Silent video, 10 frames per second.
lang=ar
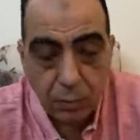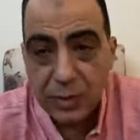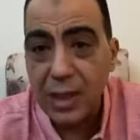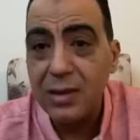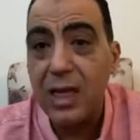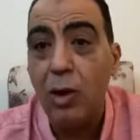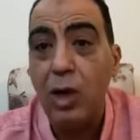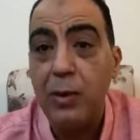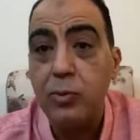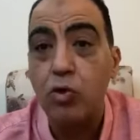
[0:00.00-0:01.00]
ده انت لو
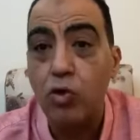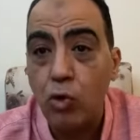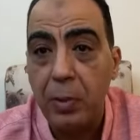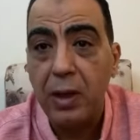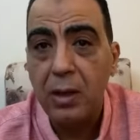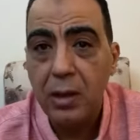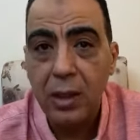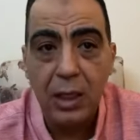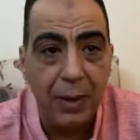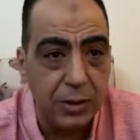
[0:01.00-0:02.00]
لعبت كوبا
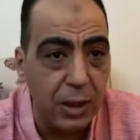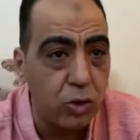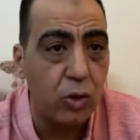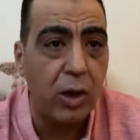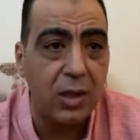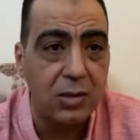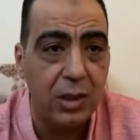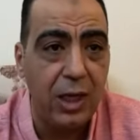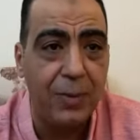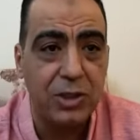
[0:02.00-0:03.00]
اللي ما عندهاش كوره اصلا
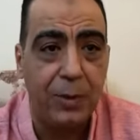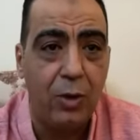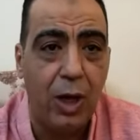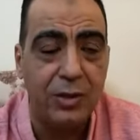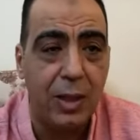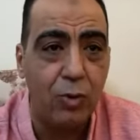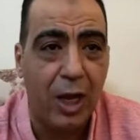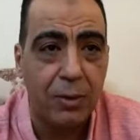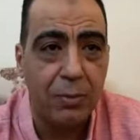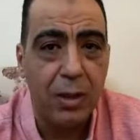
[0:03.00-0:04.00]
اللعبه الشعبيه اللي عندها
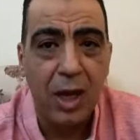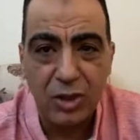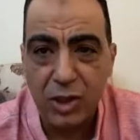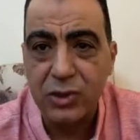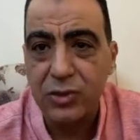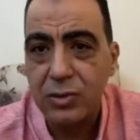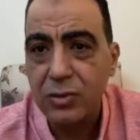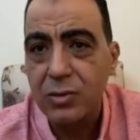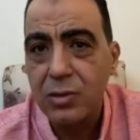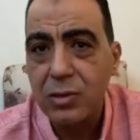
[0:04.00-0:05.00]
ملاكمه هتخسر
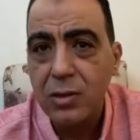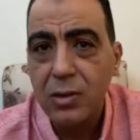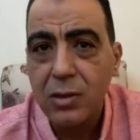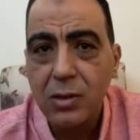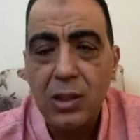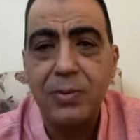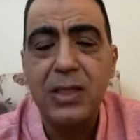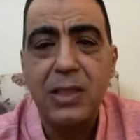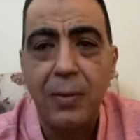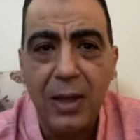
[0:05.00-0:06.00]
طب
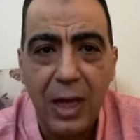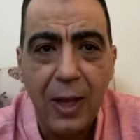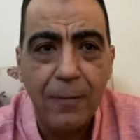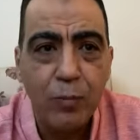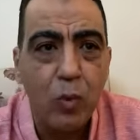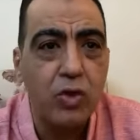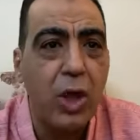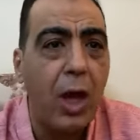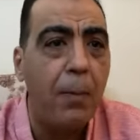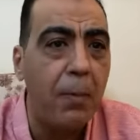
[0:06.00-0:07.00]
تصدق بالله
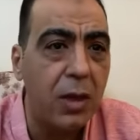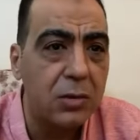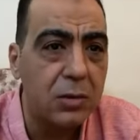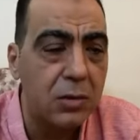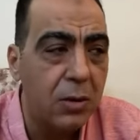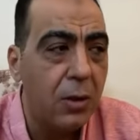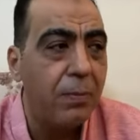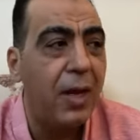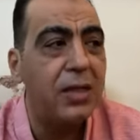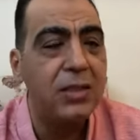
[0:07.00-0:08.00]
منتخب مصر
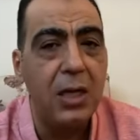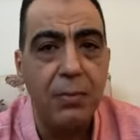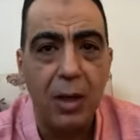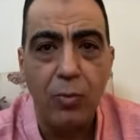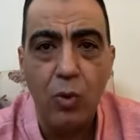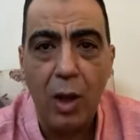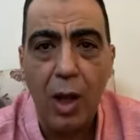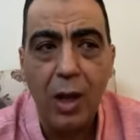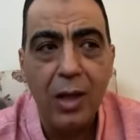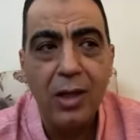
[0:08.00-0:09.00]
بهذه
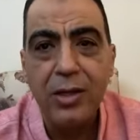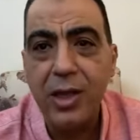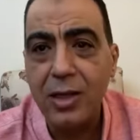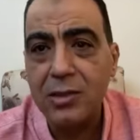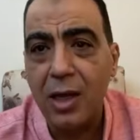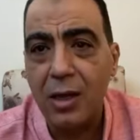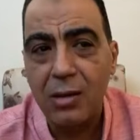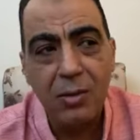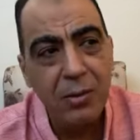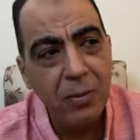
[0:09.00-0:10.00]
المجموعه يخسر
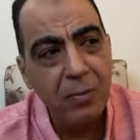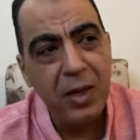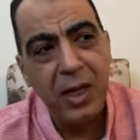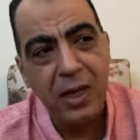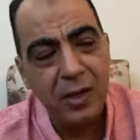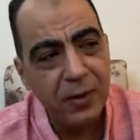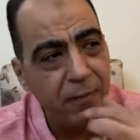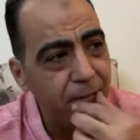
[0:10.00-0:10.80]
منين